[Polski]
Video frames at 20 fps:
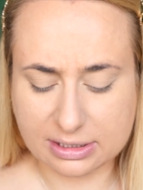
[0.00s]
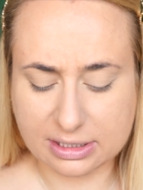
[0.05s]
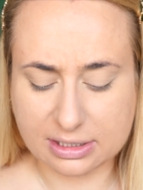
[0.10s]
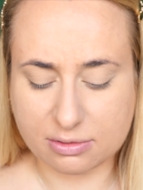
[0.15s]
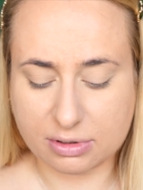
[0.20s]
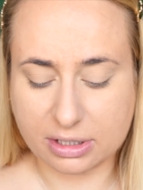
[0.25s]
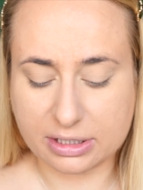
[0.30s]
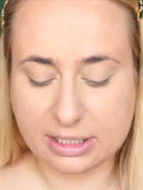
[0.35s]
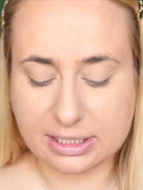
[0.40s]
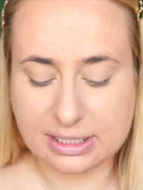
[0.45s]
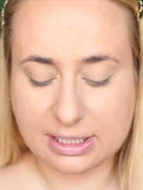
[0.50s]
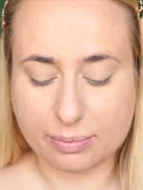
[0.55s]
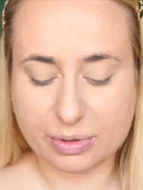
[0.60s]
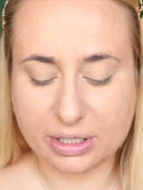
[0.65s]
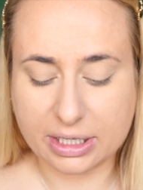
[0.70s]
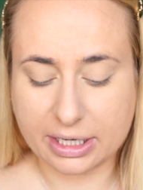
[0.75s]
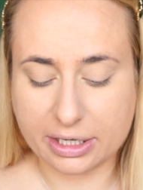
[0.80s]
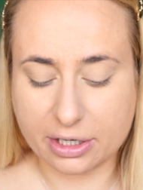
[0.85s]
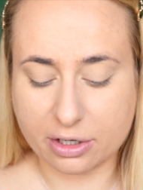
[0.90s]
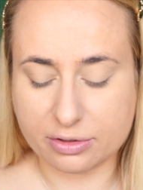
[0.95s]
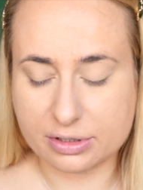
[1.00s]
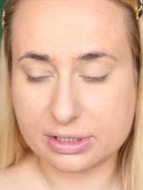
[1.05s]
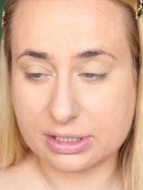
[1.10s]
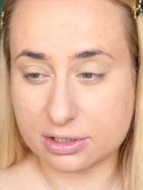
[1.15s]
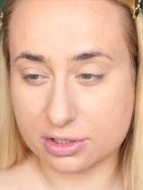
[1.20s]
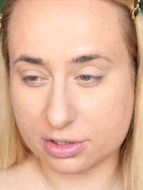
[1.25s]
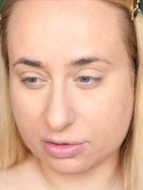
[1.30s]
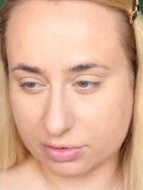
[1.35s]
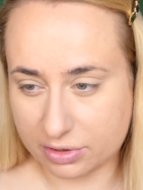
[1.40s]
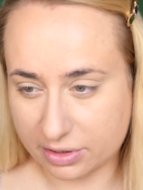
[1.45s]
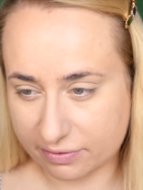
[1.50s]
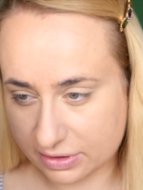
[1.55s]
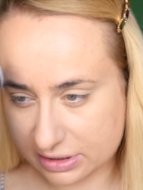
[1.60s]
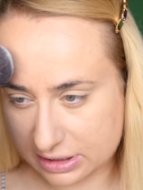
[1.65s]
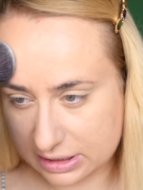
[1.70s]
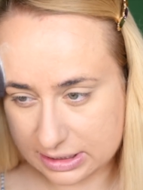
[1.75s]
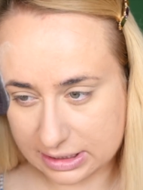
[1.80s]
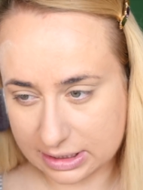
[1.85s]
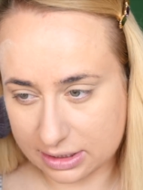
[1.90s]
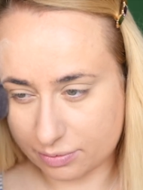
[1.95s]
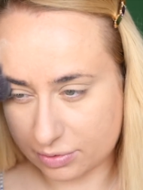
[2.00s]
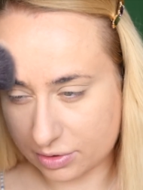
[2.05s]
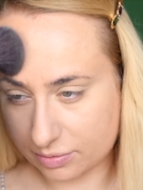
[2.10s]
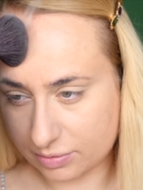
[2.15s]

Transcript: za składnik zapychający, szczególnie właśnie cery